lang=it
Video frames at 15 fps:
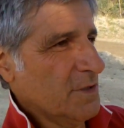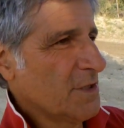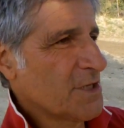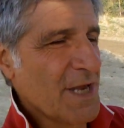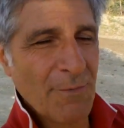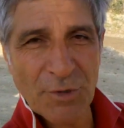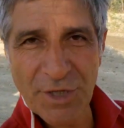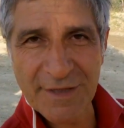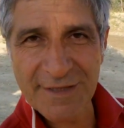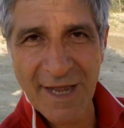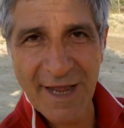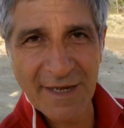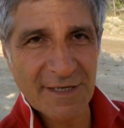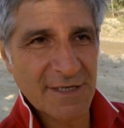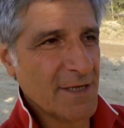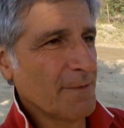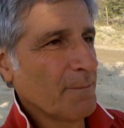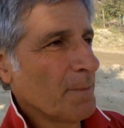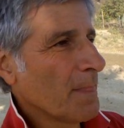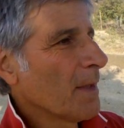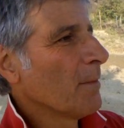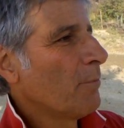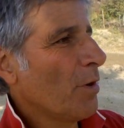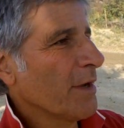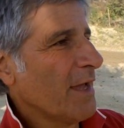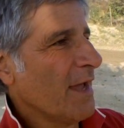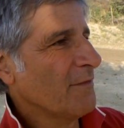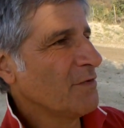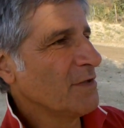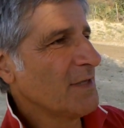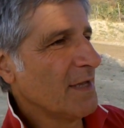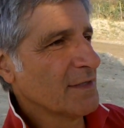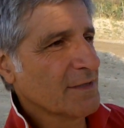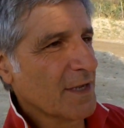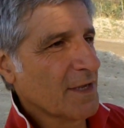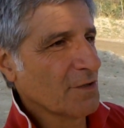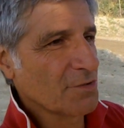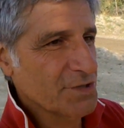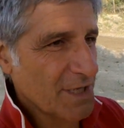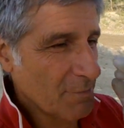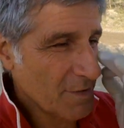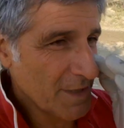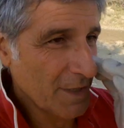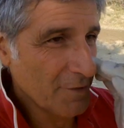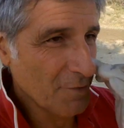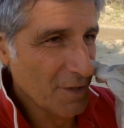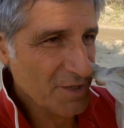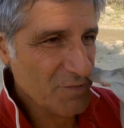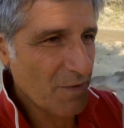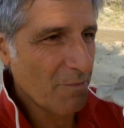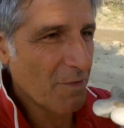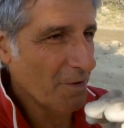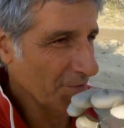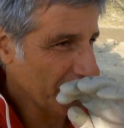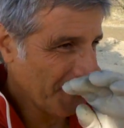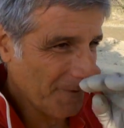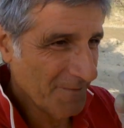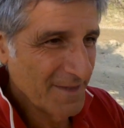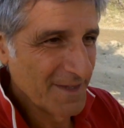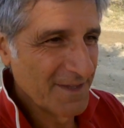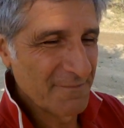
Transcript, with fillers: diciamo dettagli poi è evidente che non sta guidando la sua moto